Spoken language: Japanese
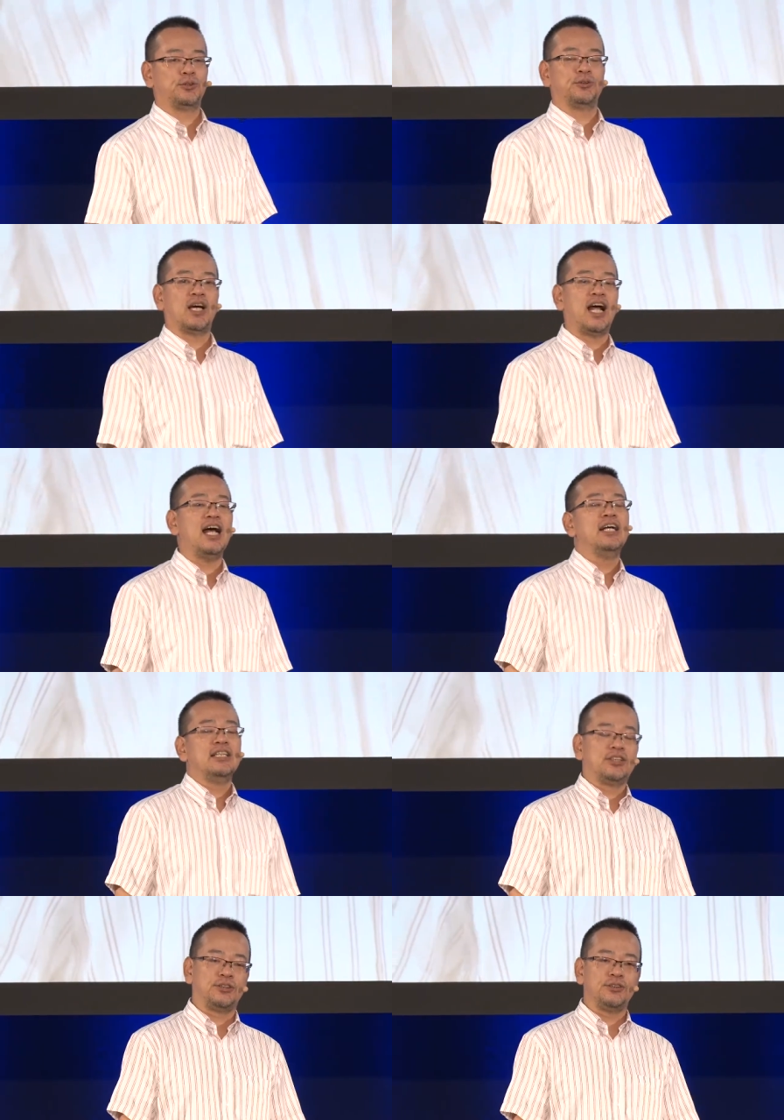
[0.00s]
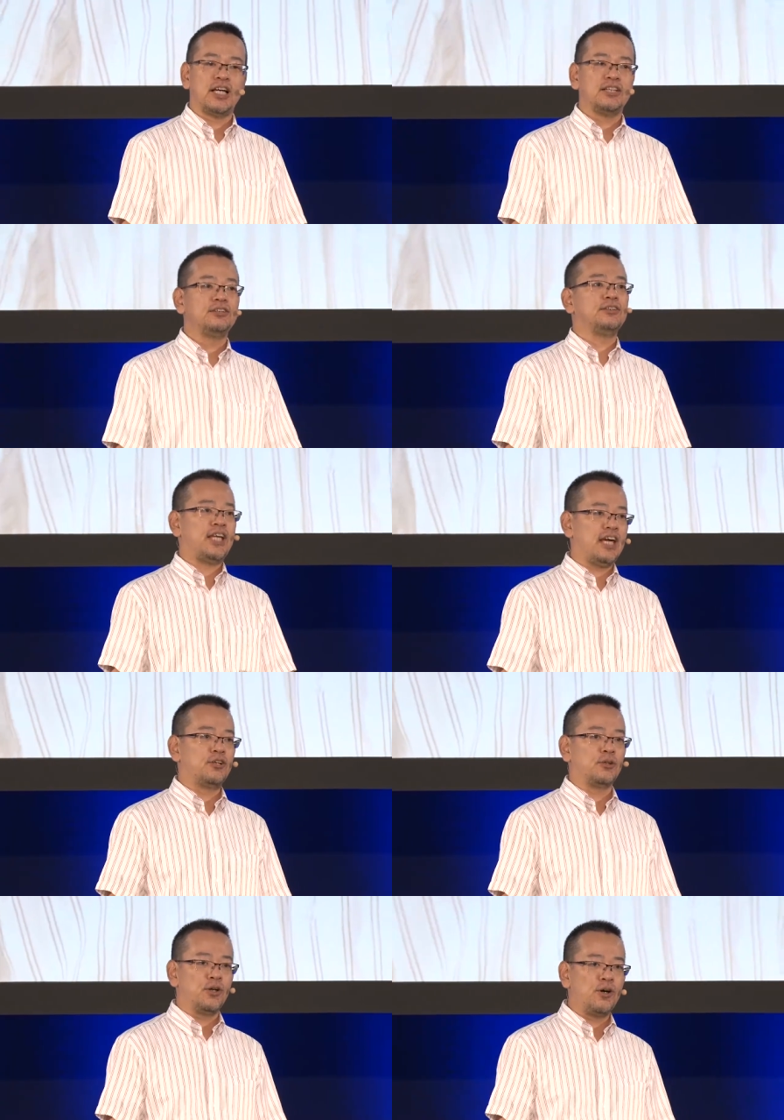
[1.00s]
十から数百
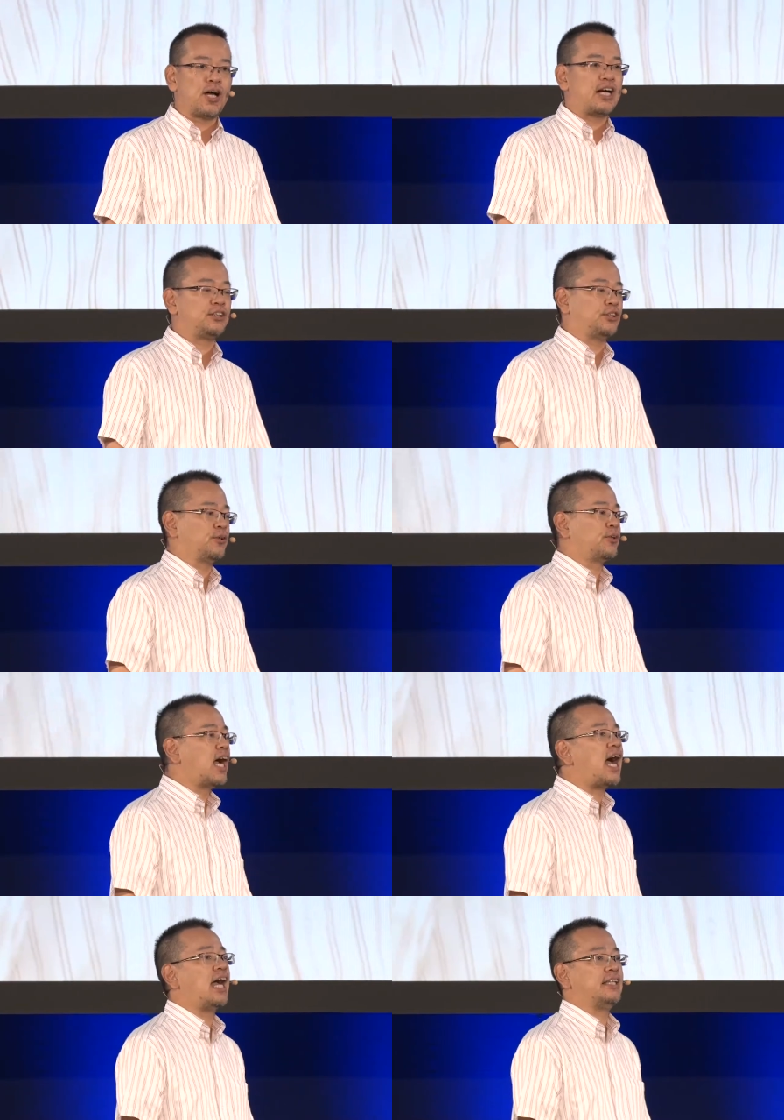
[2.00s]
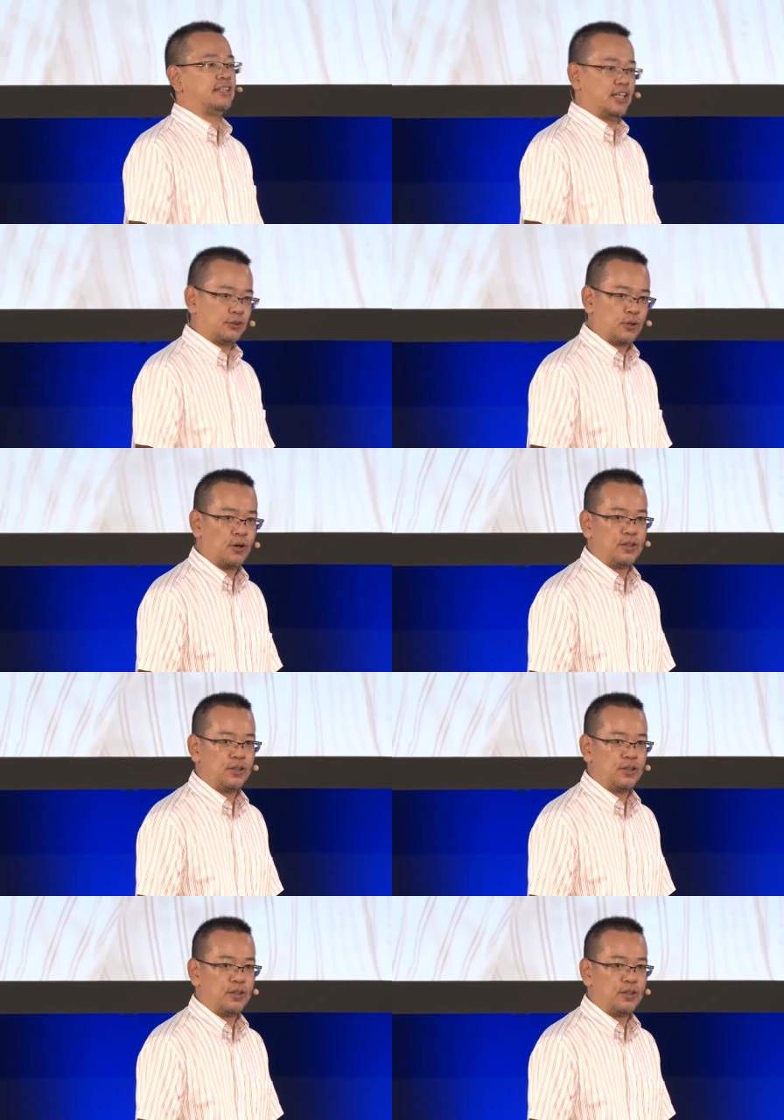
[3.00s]
稽古のアクシオンが入っていると